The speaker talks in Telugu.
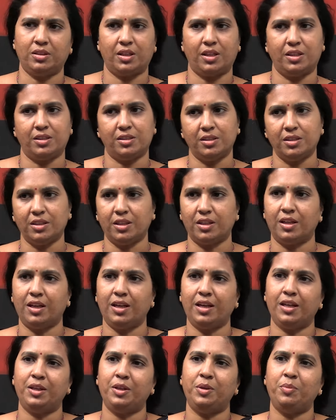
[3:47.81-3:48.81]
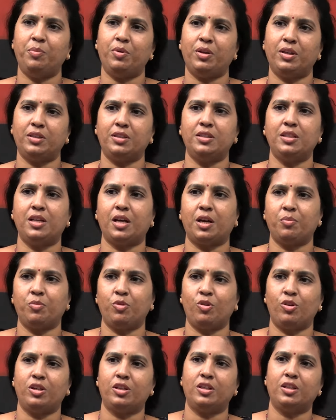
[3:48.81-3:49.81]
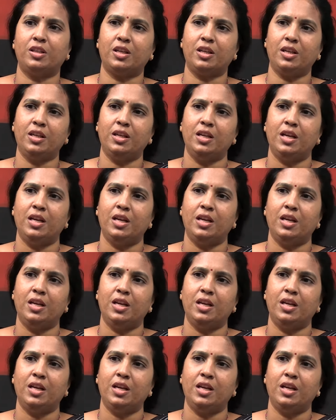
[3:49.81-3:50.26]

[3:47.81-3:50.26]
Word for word: ఖచ్చితంగా ఇప్పుడైతే జగన్మోహన్ రెడ్డికి